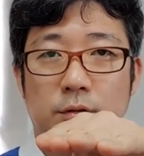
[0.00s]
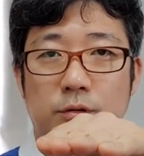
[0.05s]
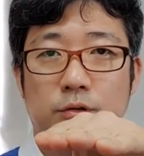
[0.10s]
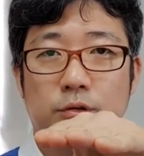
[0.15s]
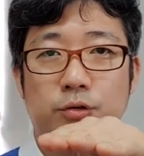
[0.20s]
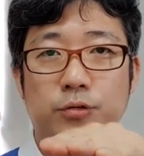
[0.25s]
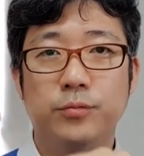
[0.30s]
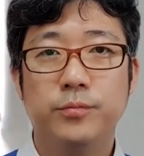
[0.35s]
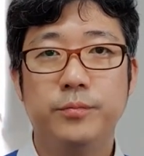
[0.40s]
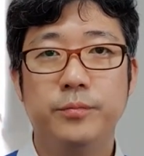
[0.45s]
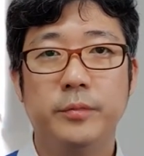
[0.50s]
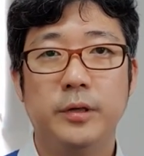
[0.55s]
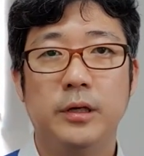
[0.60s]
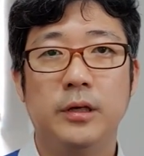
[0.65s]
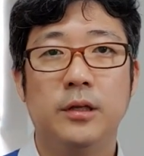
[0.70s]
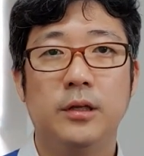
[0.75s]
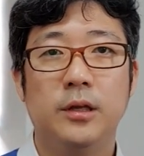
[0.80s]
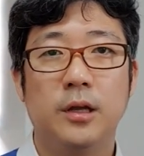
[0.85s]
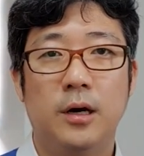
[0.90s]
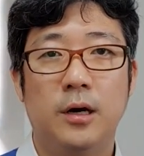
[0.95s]
줌
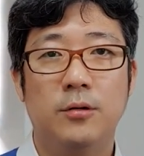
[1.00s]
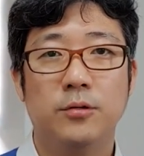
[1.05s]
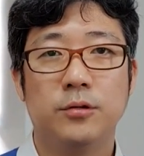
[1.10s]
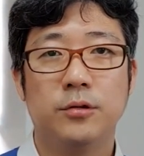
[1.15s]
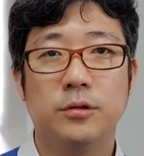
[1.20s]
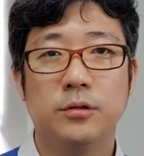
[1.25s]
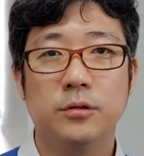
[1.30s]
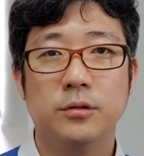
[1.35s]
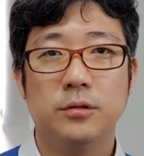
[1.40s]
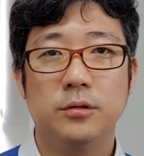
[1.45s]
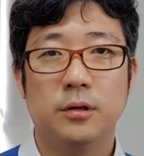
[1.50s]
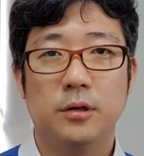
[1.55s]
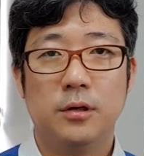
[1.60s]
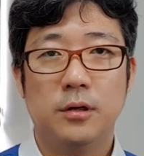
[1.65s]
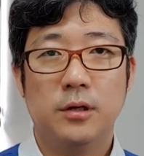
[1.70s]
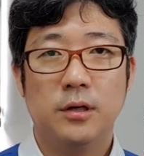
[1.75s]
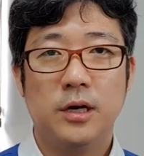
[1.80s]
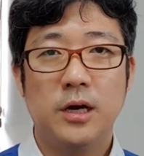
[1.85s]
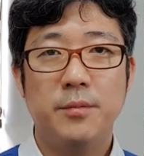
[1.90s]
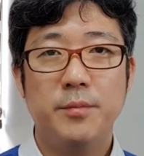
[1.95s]
인 아웃은
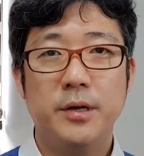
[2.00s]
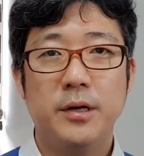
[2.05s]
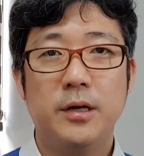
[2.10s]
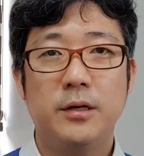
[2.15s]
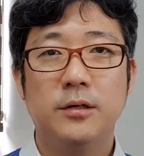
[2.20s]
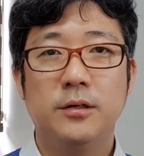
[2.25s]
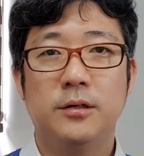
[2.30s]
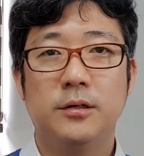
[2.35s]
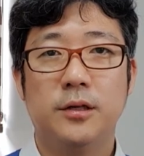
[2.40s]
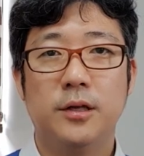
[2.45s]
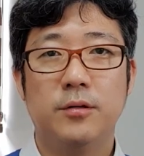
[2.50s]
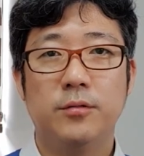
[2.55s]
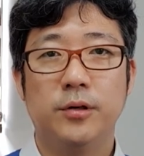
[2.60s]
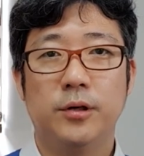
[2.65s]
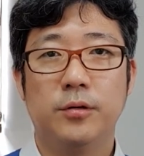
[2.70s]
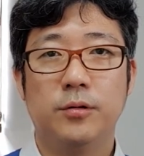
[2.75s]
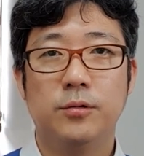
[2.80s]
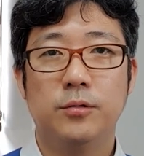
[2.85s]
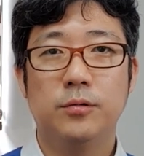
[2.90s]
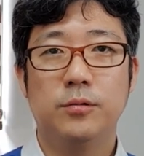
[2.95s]
카메라는 그대로
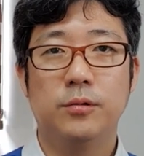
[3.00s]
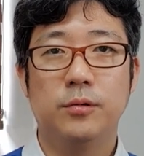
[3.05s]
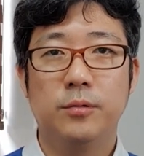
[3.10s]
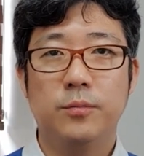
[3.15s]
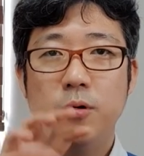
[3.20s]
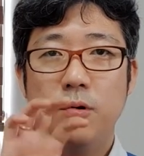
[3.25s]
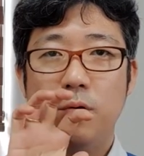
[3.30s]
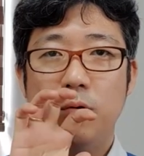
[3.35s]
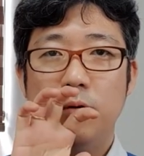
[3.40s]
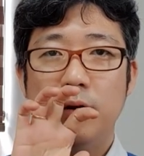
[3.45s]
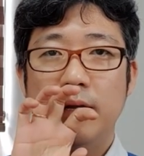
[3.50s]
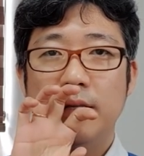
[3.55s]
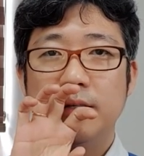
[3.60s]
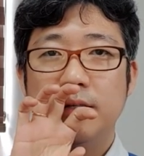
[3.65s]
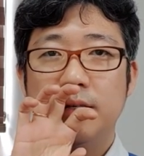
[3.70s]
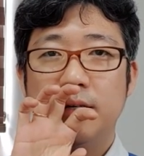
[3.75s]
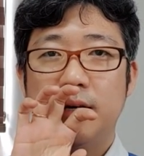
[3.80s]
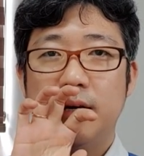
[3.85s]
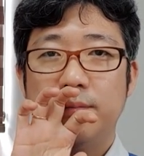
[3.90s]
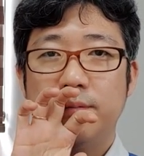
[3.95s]
있고 포컬
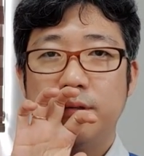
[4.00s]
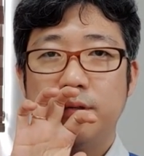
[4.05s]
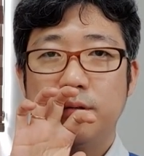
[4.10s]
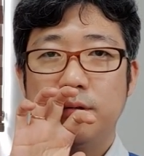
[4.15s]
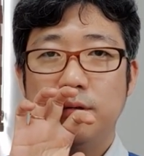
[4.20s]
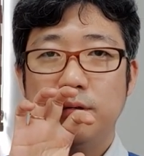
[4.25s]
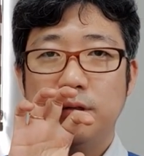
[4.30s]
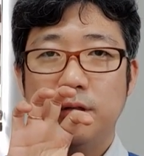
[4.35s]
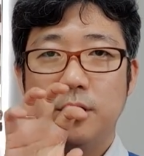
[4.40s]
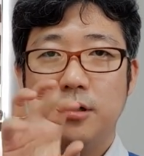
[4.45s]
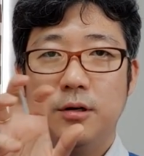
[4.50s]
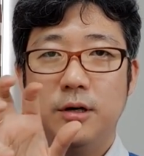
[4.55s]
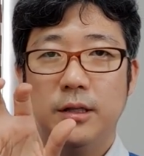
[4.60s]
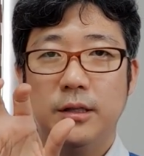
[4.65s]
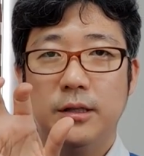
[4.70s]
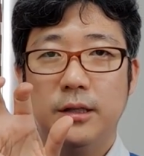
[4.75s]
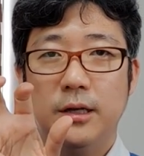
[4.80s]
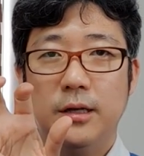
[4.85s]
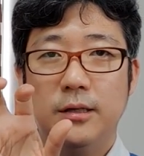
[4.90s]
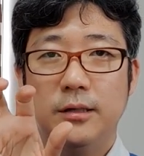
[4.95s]
렌즈 값으로
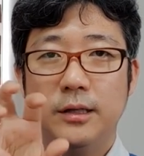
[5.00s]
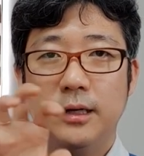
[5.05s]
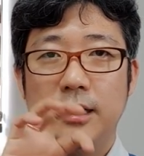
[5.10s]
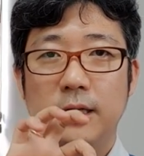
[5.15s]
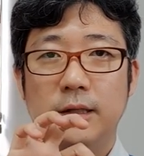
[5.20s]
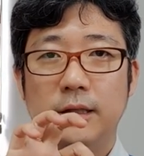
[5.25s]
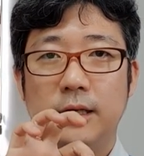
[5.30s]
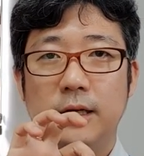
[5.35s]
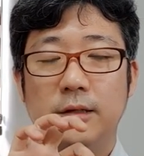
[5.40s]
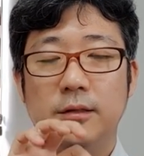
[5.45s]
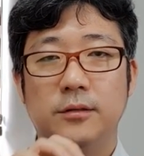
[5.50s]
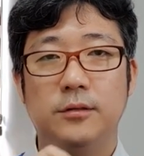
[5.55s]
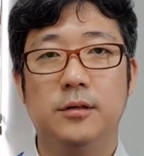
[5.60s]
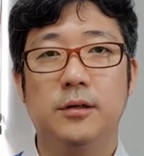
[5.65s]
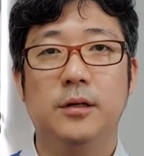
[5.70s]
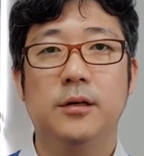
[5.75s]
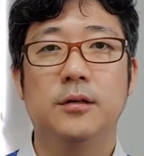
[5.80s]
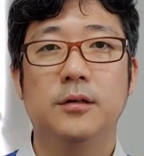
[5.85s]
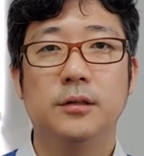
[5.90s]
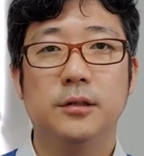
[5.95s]
들어갔다 나갔다 하는 거예요